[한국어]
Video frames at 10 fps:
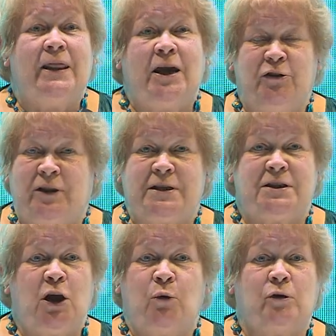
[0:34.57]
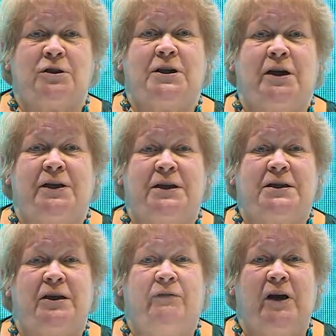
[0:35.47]
There's no
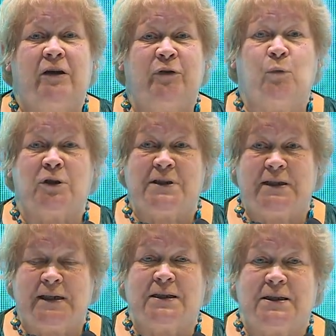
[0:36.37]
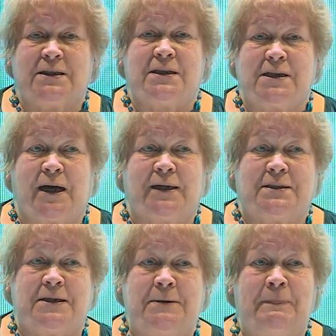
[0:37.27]
alternative. If you want a decent
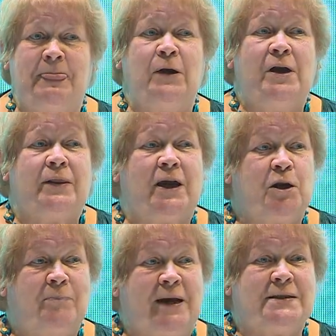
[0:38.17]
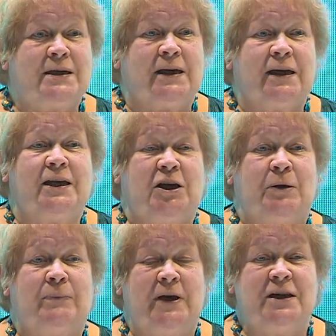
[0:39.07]
society, then a basic
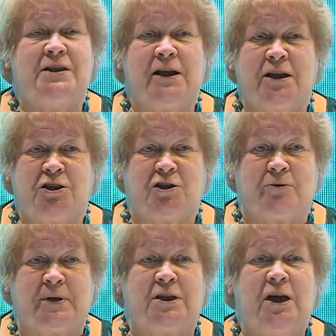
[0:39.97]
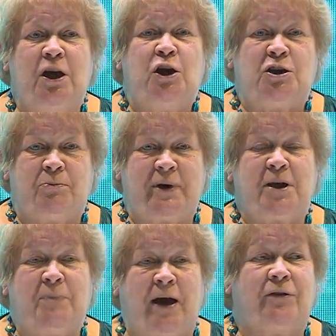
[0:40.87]
income is the instrument to bring
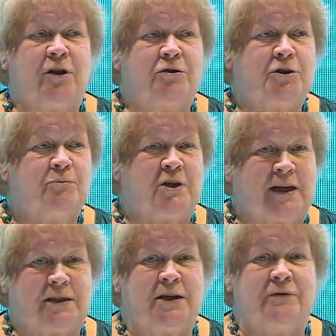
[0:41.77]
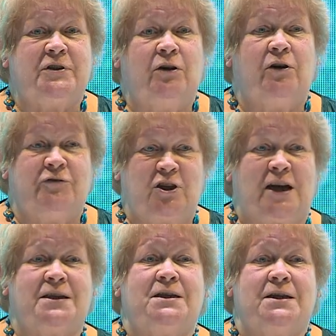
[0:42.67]
about those objectives of
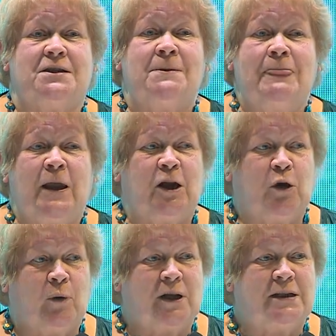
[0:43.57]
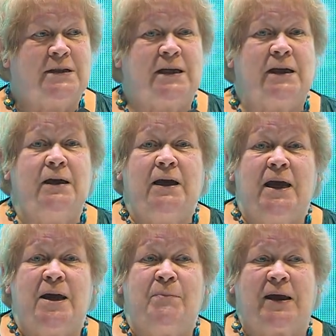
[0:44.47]
justice, equality,
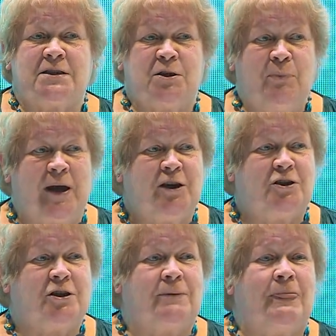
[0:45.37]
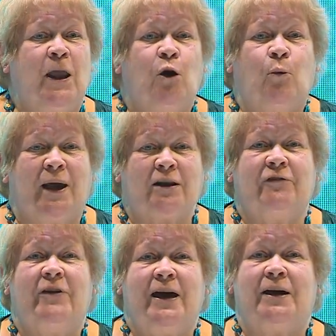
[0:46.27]
emancipation,
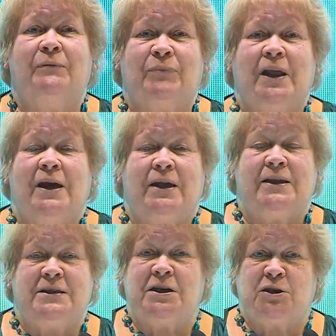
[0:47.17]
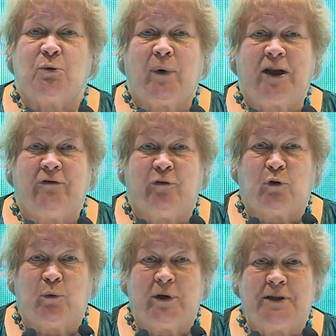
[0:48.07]
welfare. This is the way
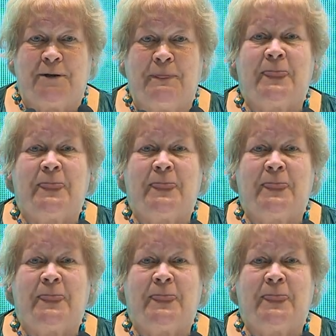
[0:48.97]
forward.